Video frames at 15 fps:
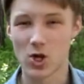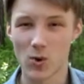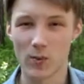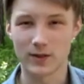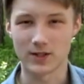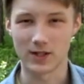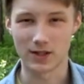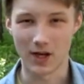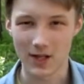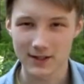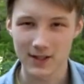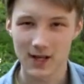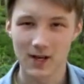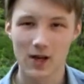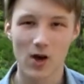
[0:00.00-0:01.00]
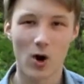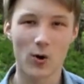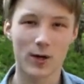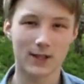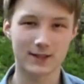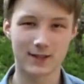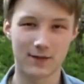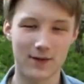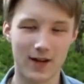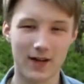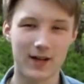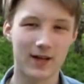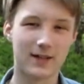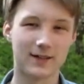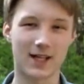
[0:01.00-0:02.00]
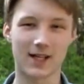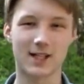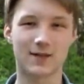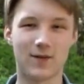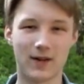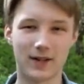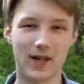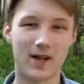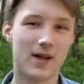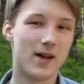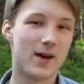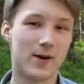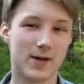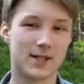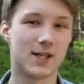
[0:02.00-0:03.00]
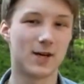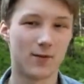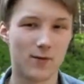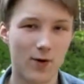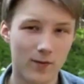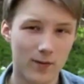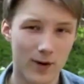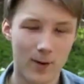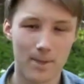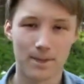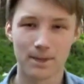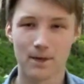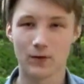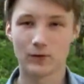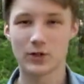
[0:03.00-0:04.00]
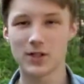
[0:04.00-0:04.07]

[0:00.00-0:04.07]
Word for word: szkołę czy klasę oraz dwie tak zwane rezerwowe.